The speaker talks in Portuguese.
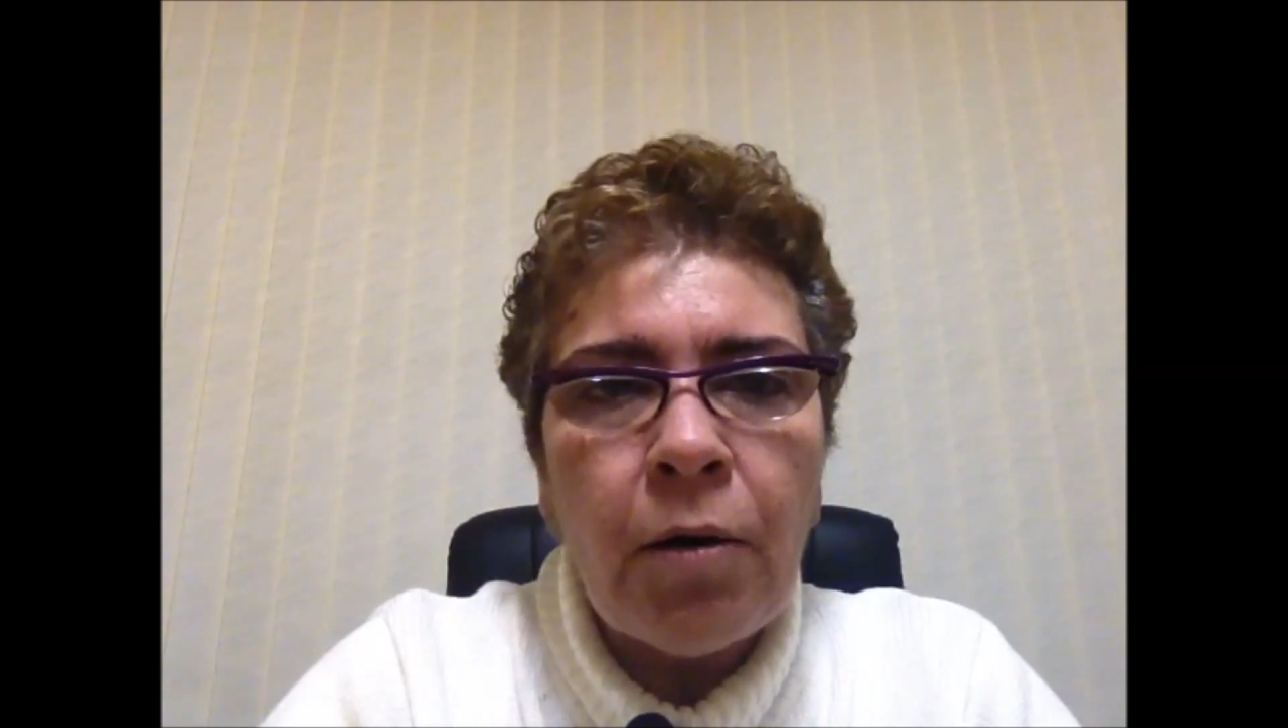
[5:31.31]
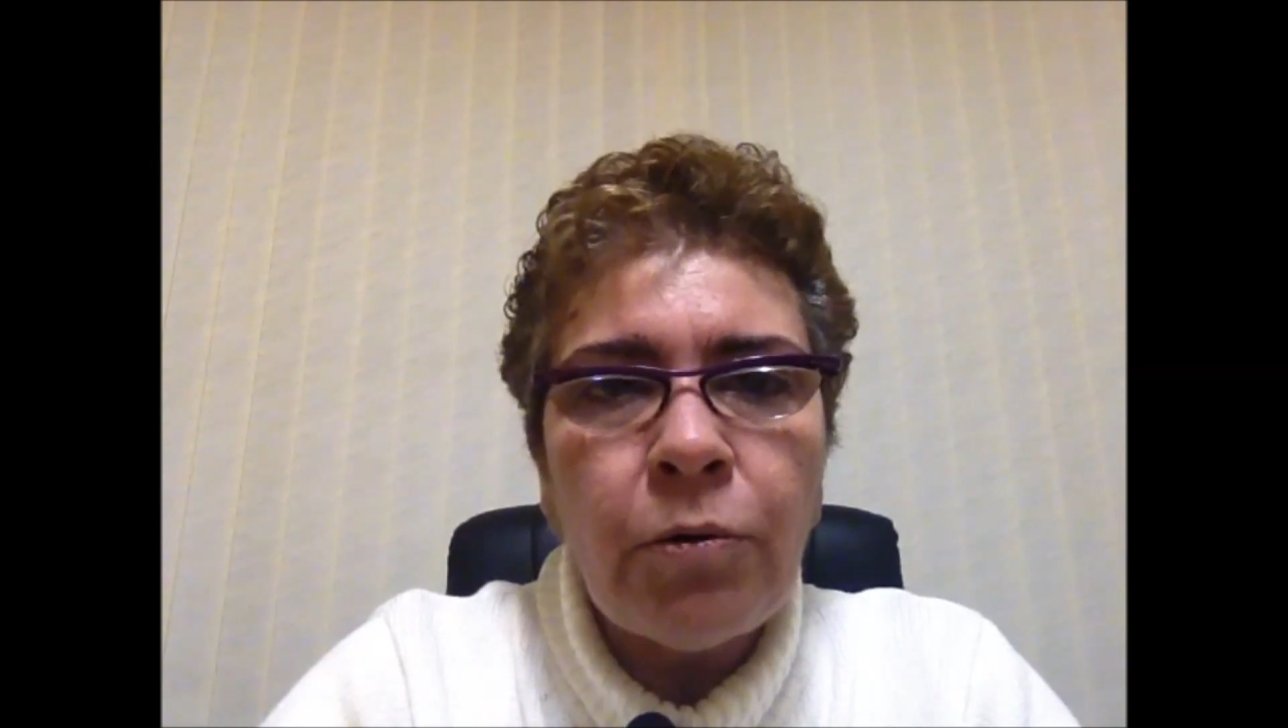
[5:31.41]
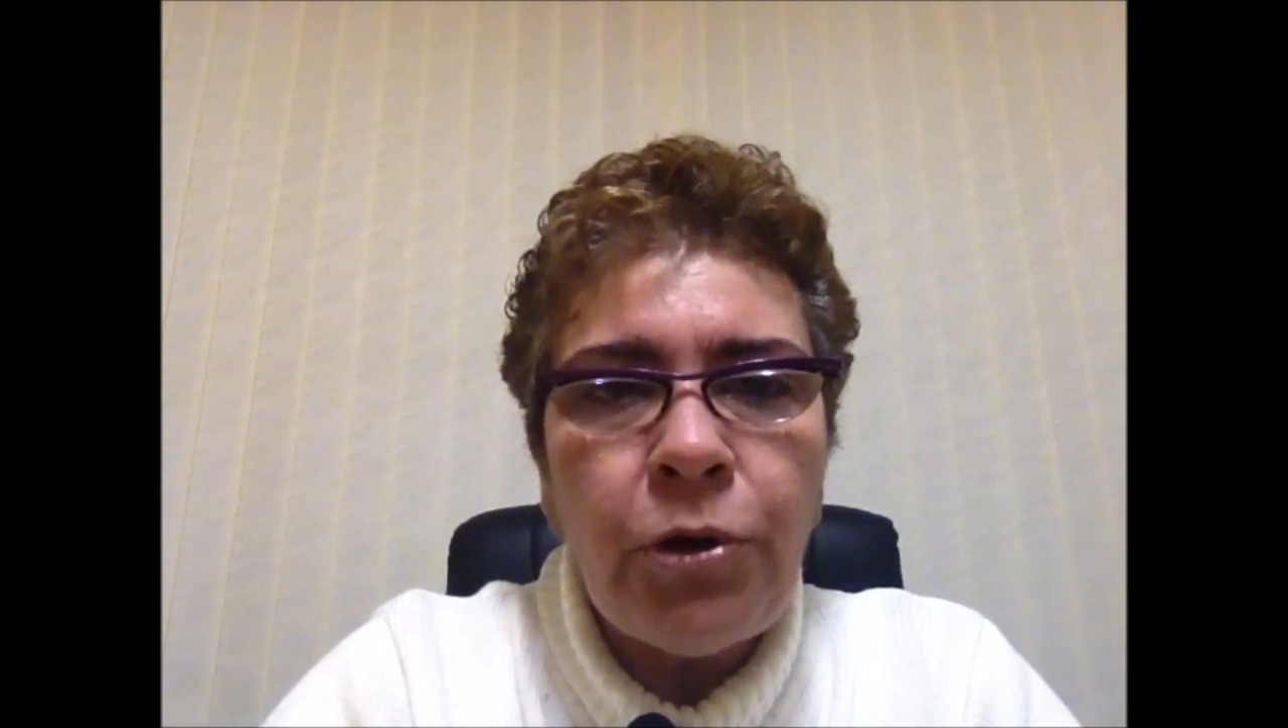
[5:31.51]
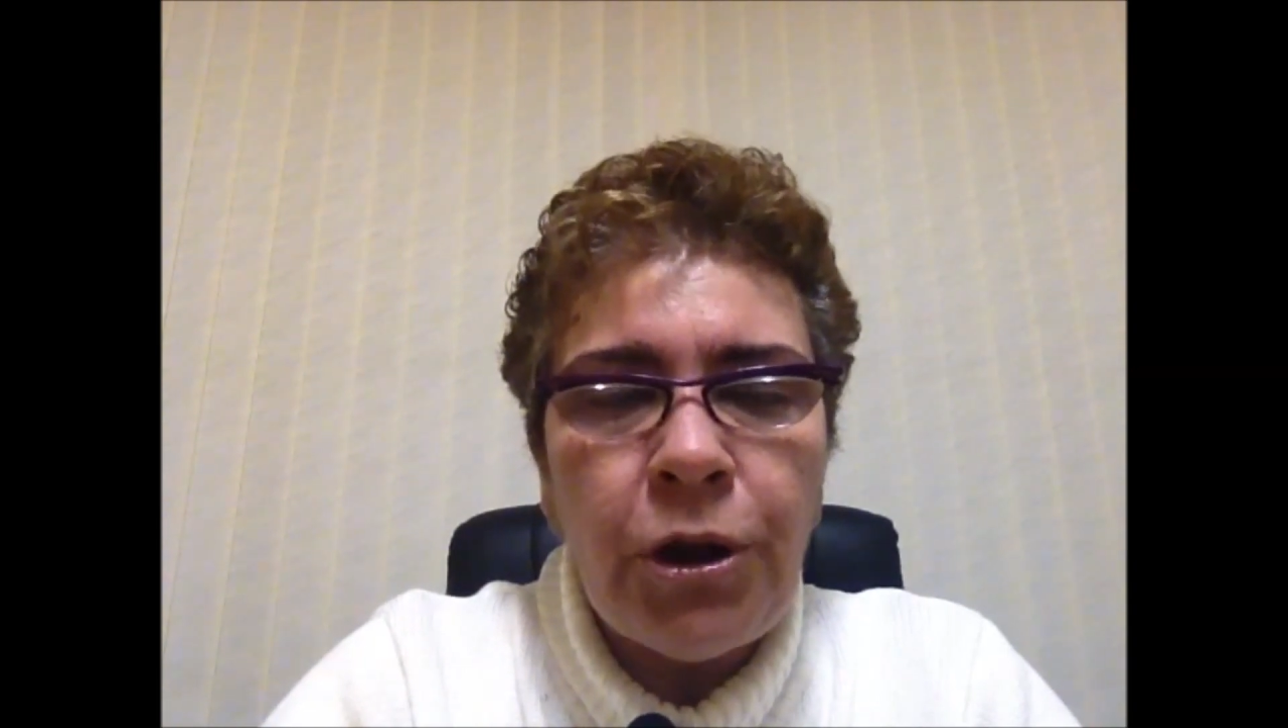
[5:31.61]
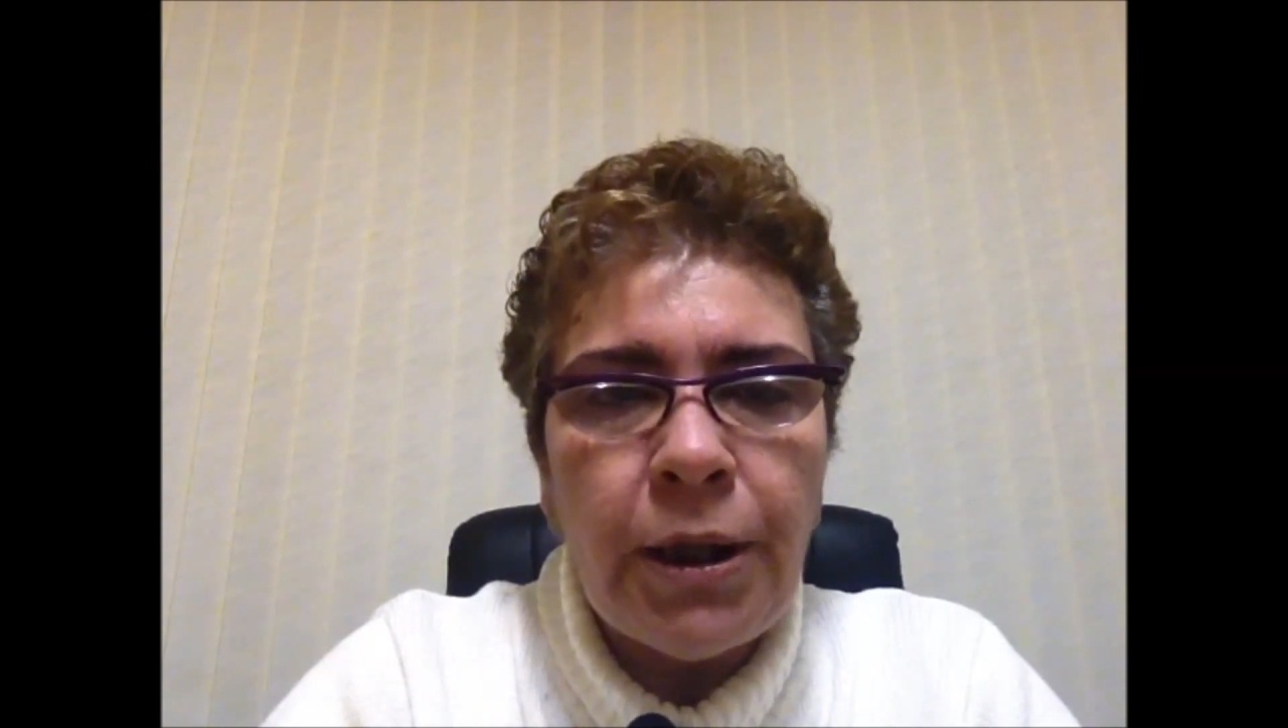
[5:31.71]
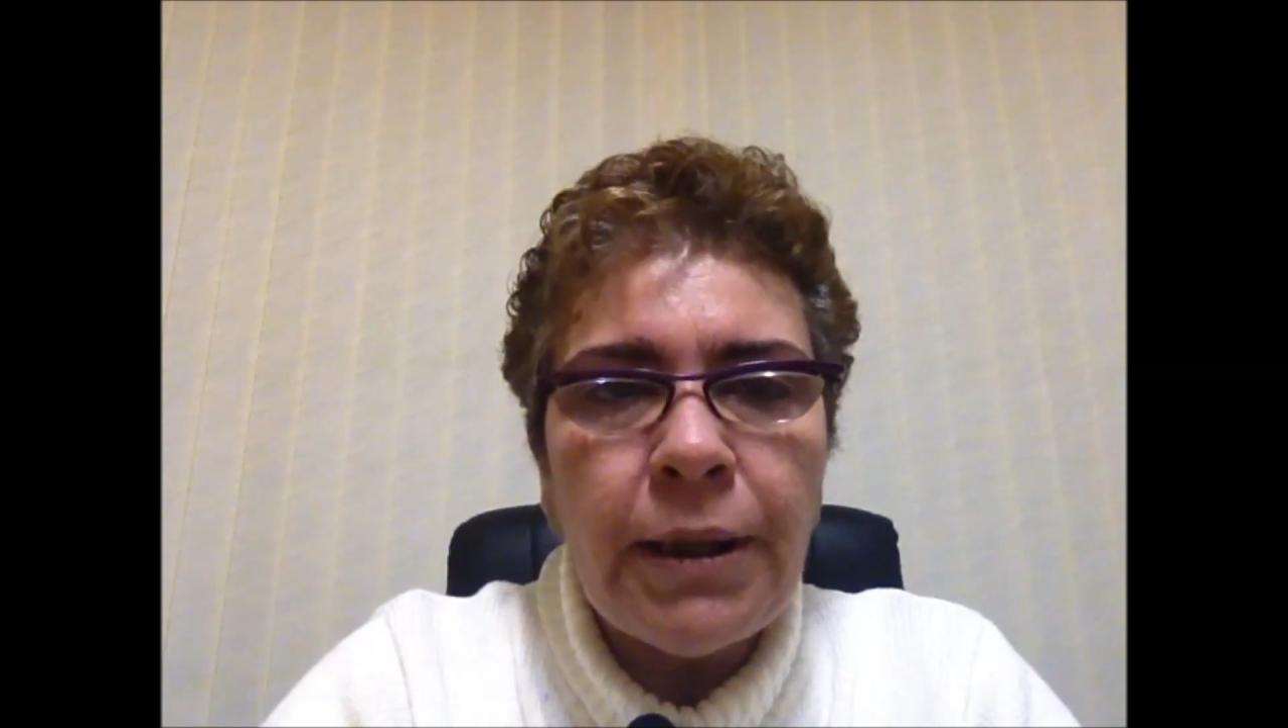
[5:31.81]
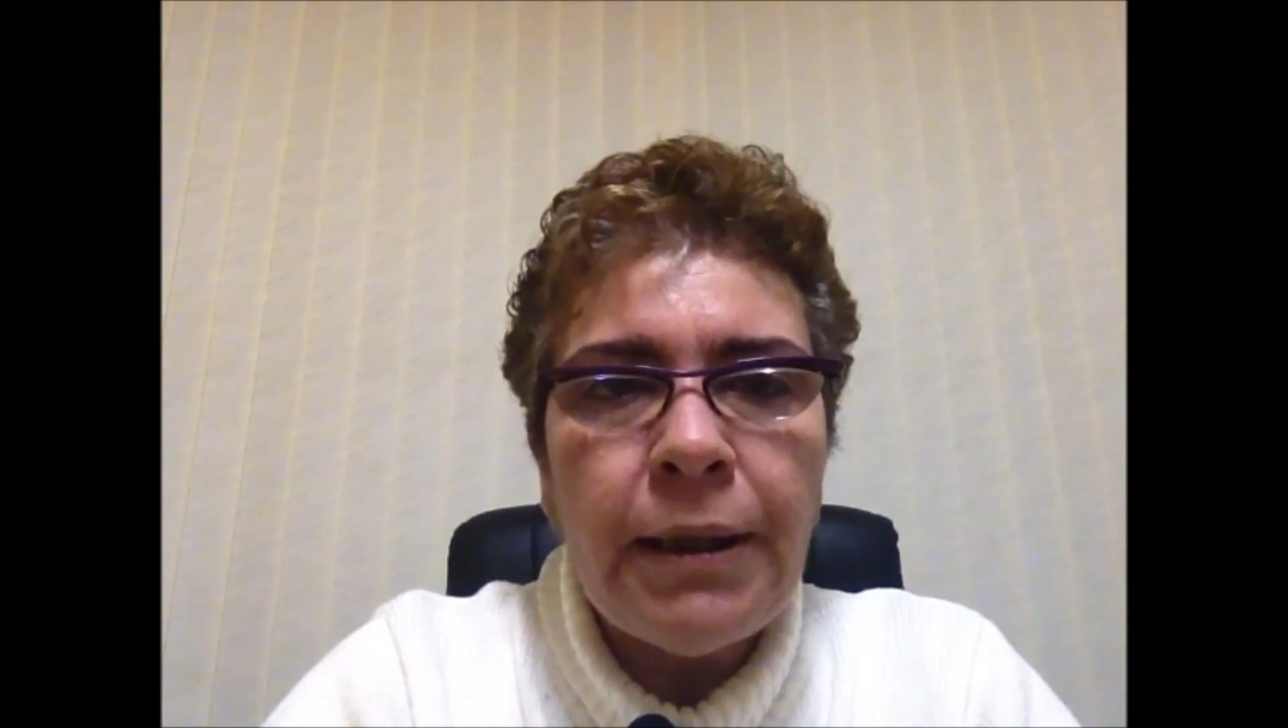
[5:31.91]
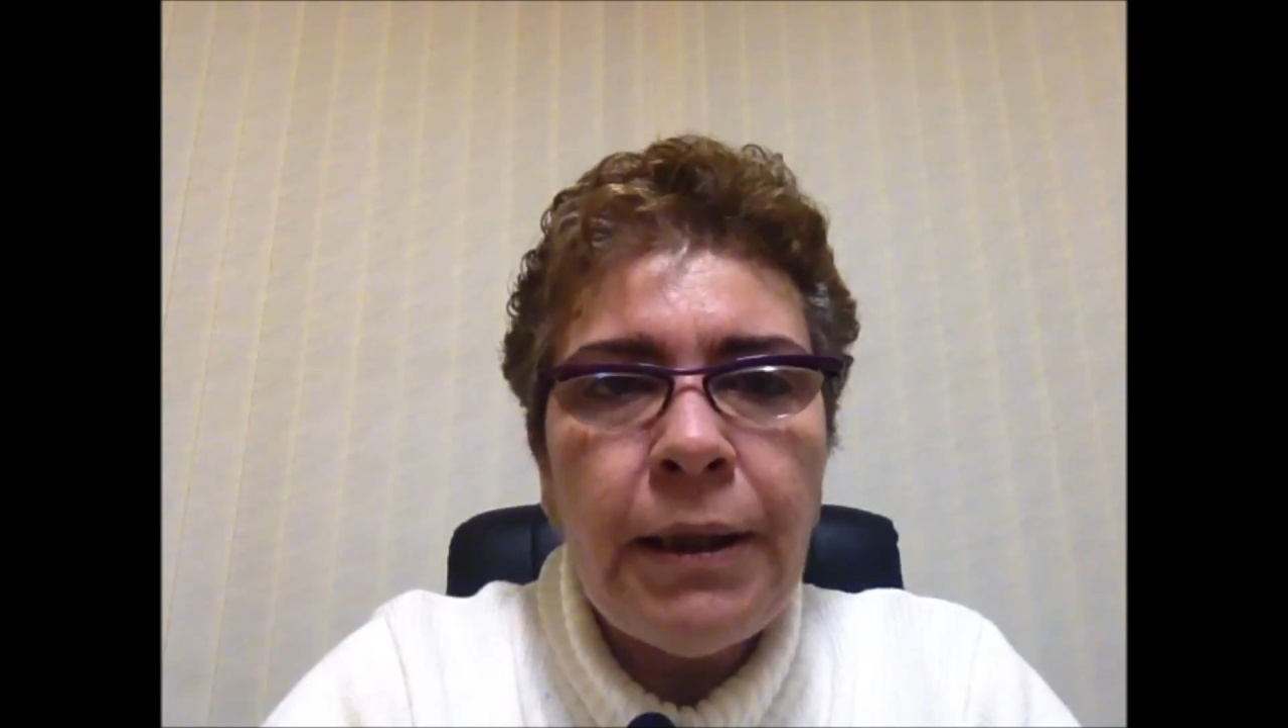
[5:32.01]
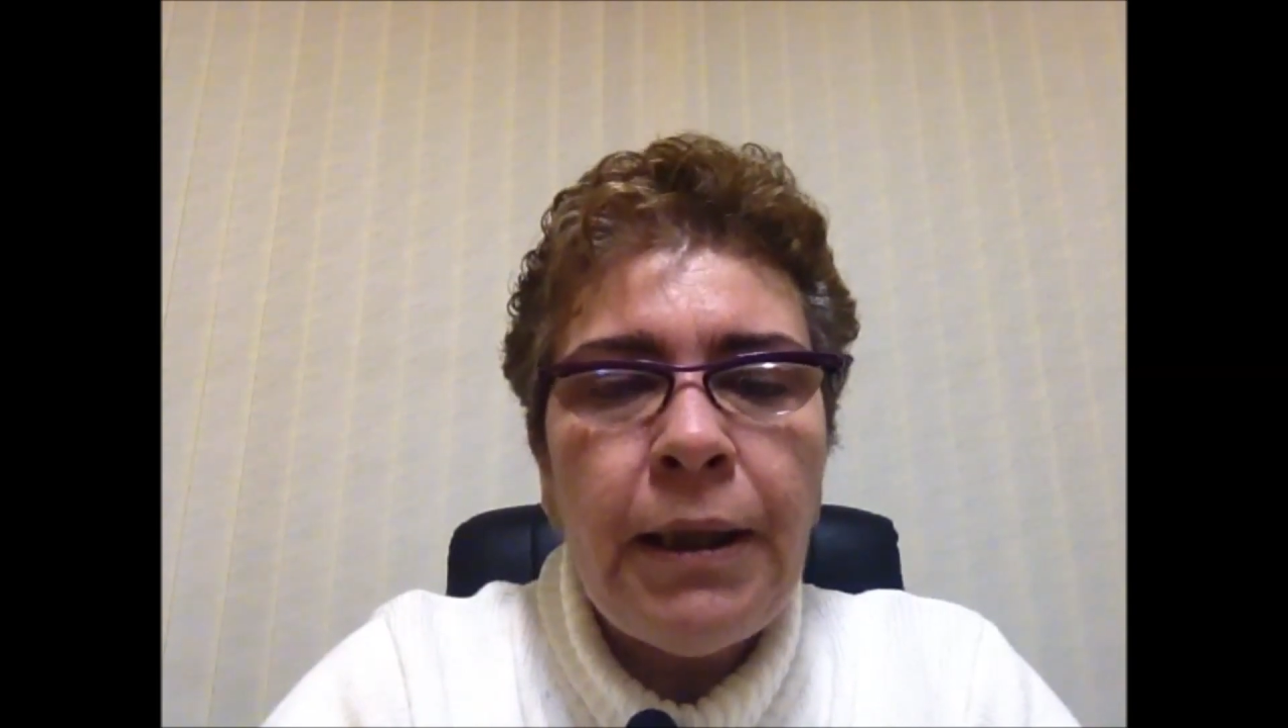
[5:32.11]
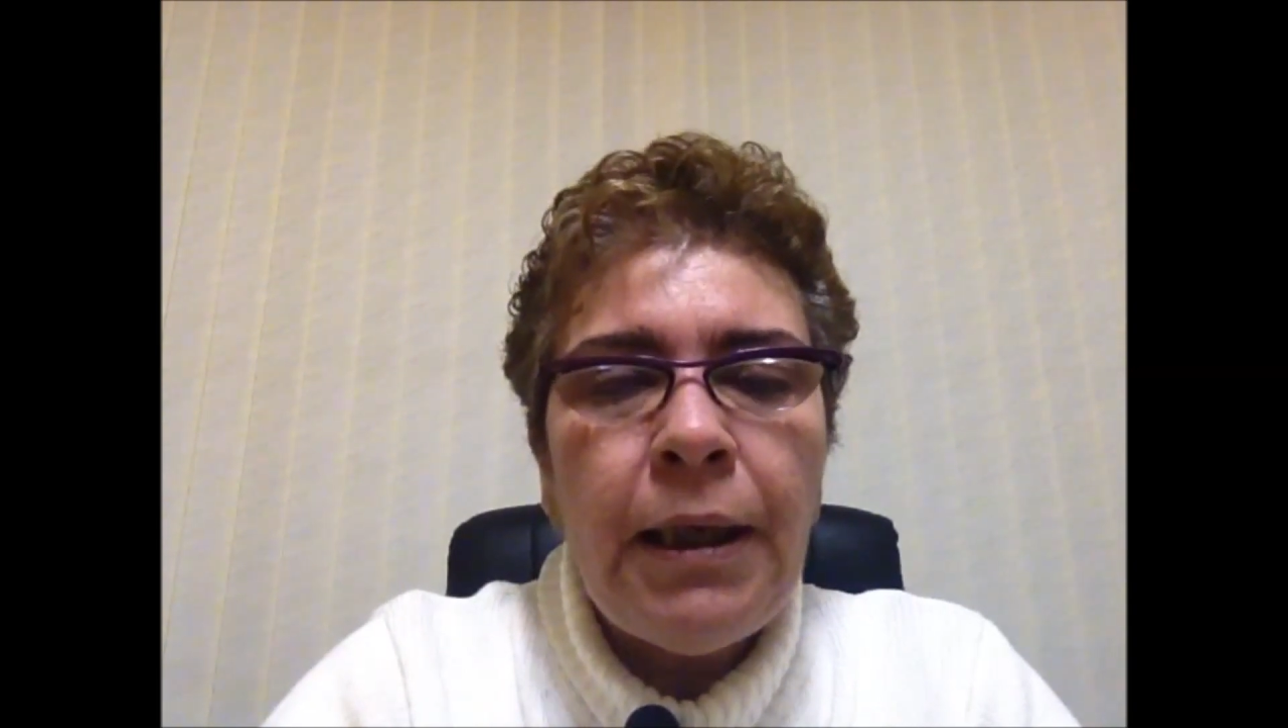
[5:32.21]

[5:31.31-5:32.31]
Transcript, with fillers: ao dia.